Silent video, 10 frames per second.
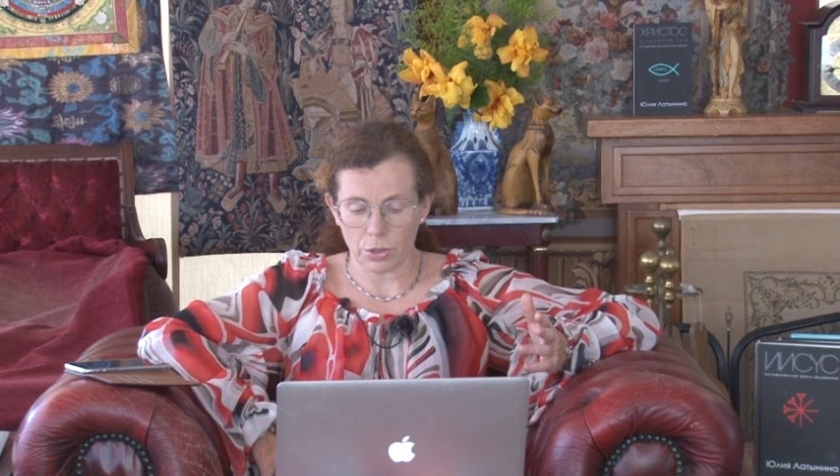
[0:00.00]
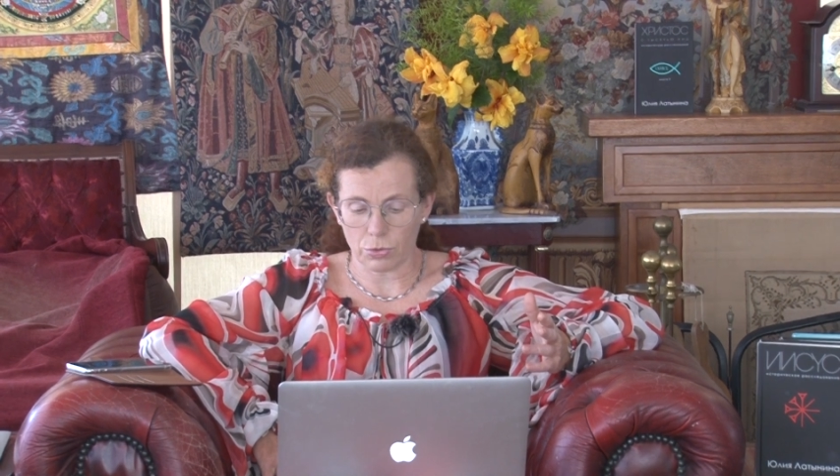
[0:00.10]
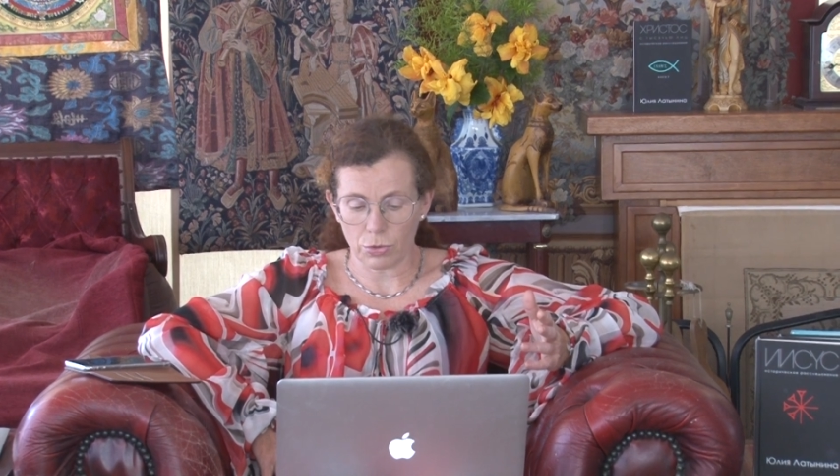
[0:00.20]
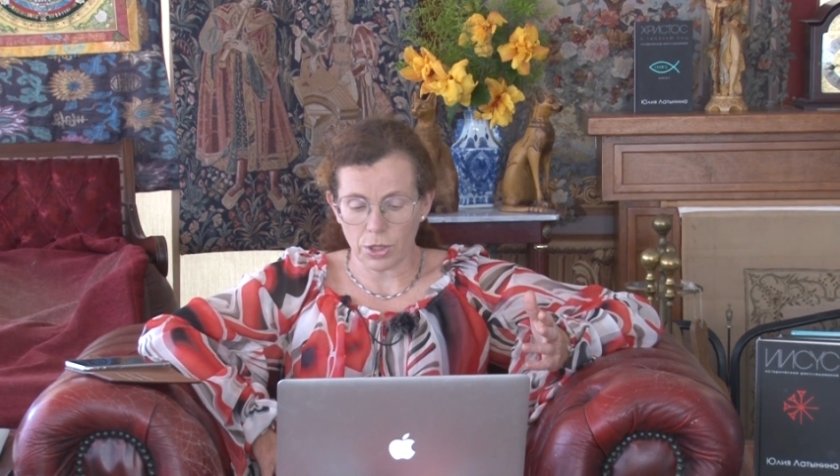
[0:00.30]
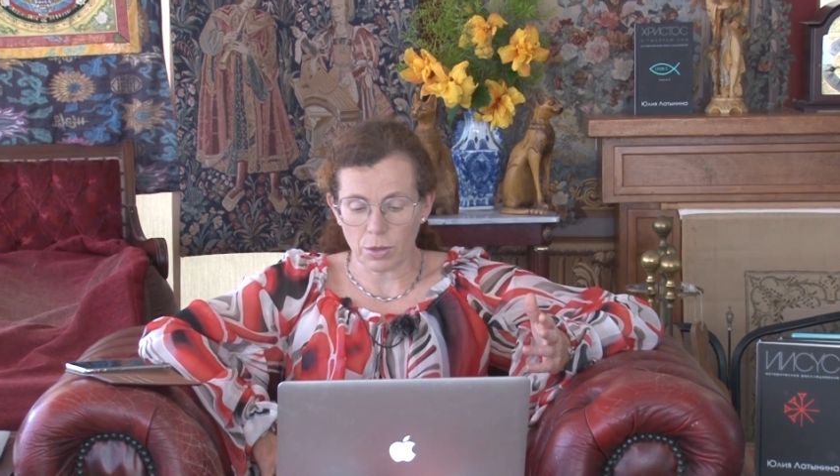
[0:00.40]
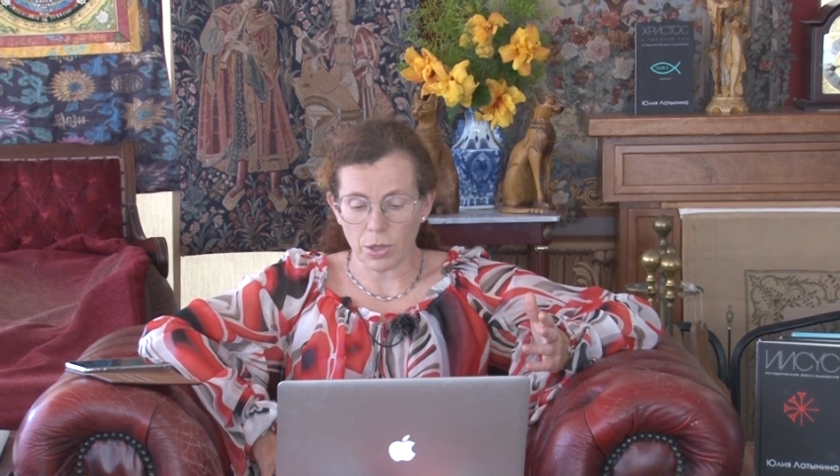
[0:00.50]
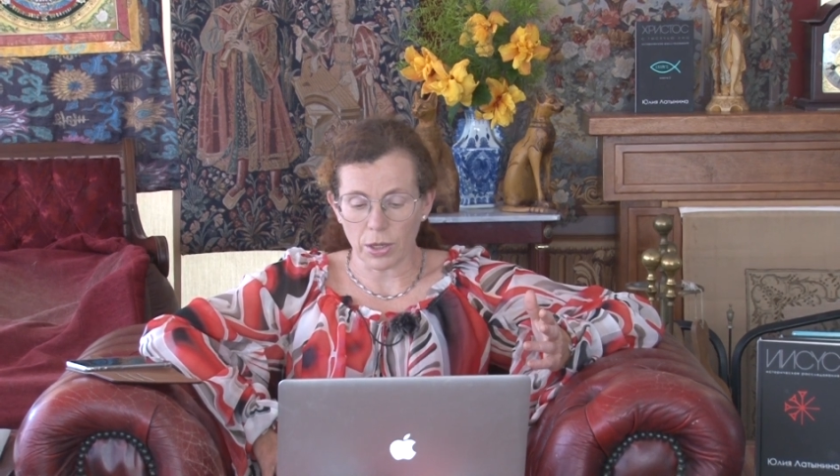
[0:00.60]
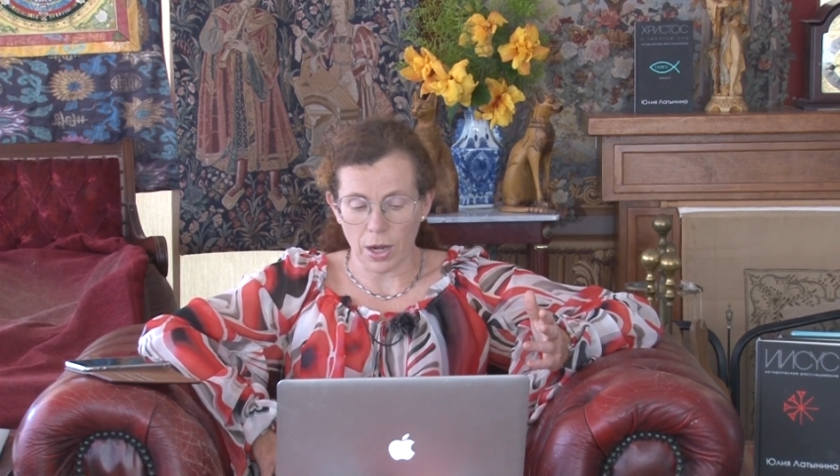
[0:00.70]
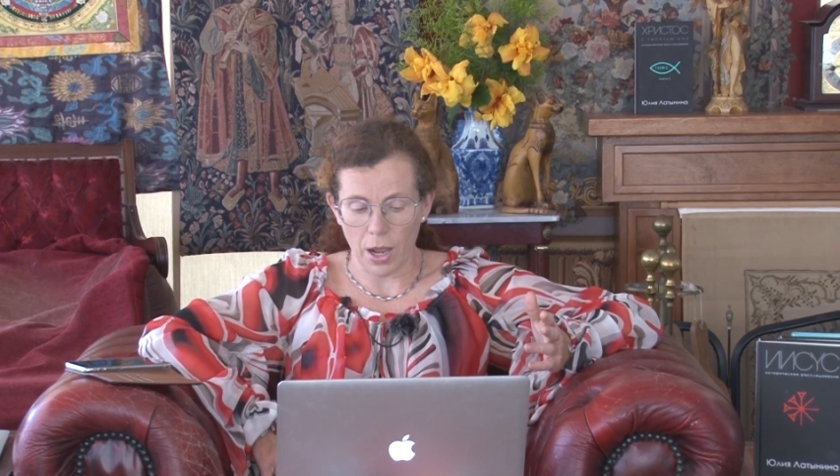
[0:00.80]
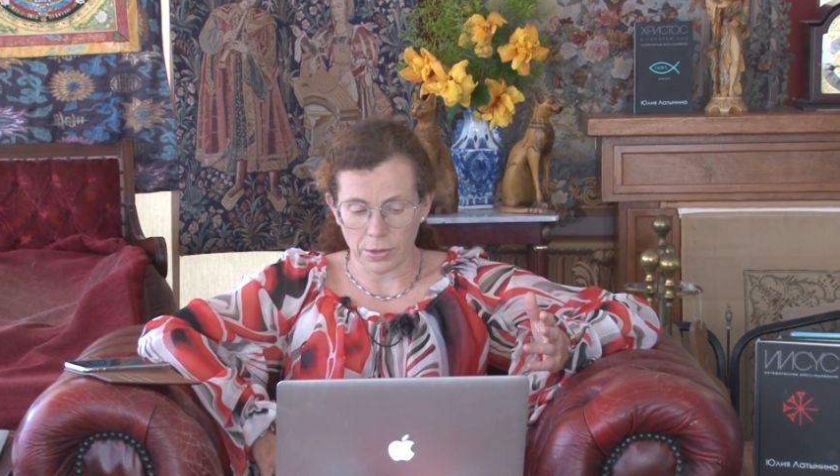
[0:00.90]
который
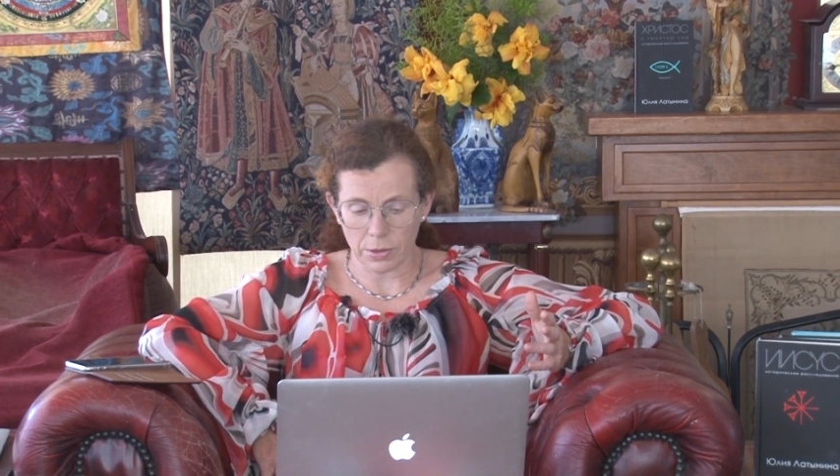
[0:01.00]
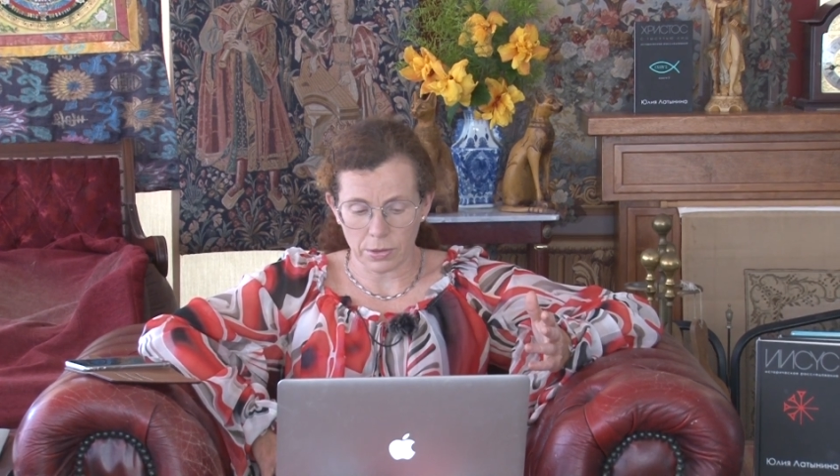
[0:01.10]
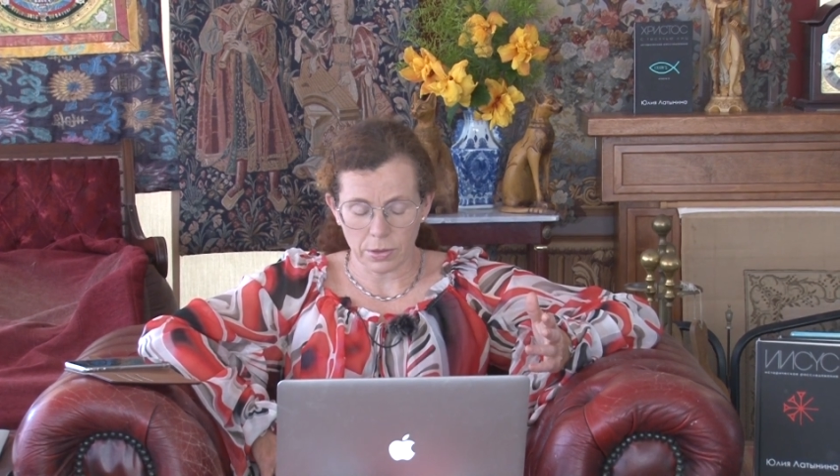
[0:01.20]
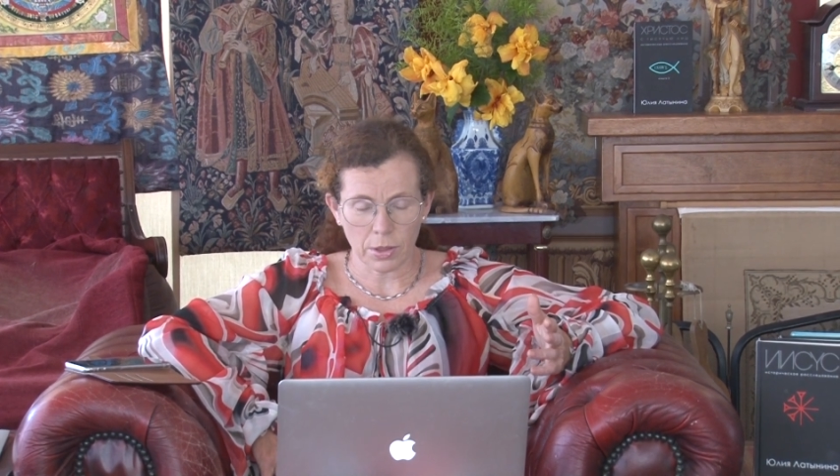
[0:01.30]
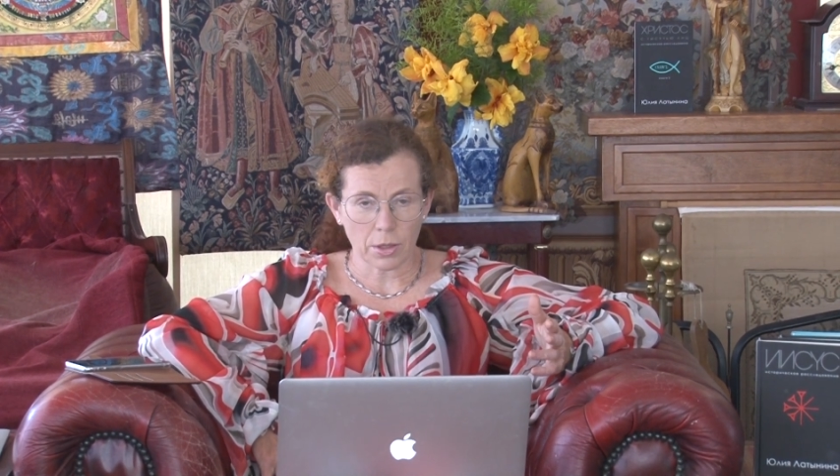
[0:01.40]
иммигрант,